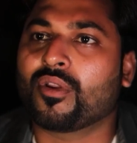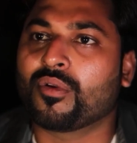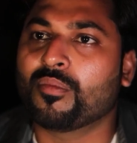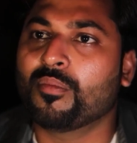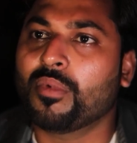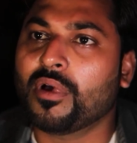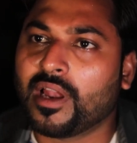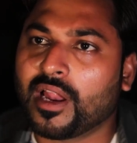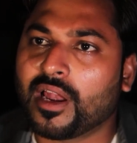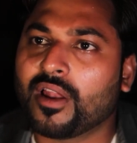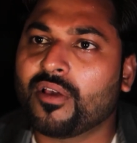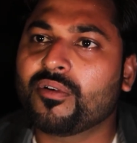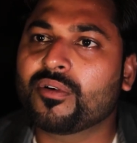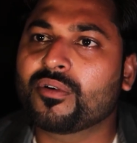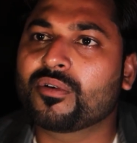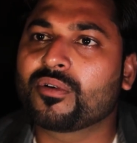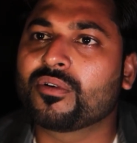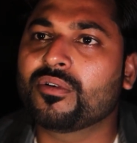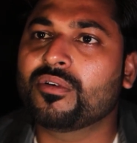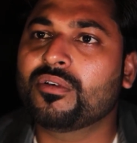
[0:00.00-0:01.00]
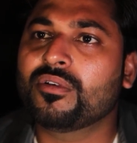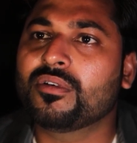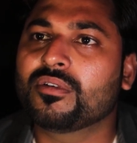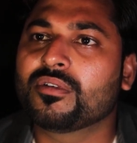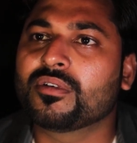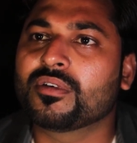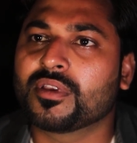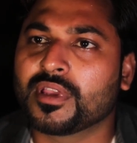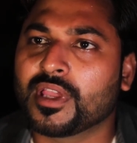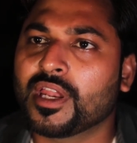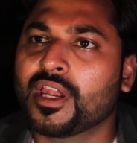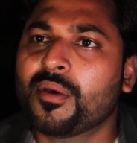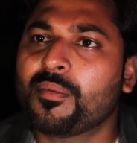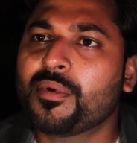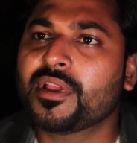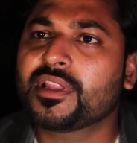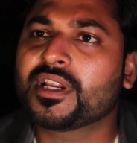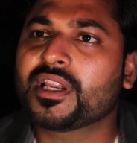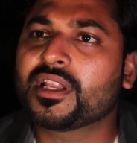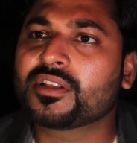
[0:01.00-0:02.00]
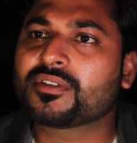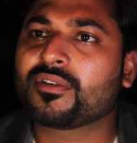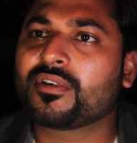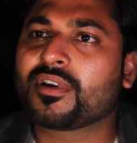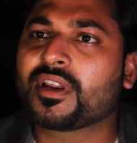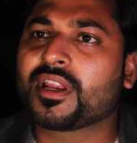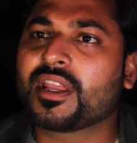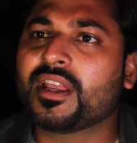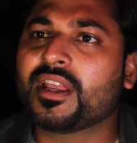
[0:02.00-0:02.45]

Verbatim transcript: ரொம்ப நல்லவன் குரு என்ன போய் திருட சொல்கிறீங்க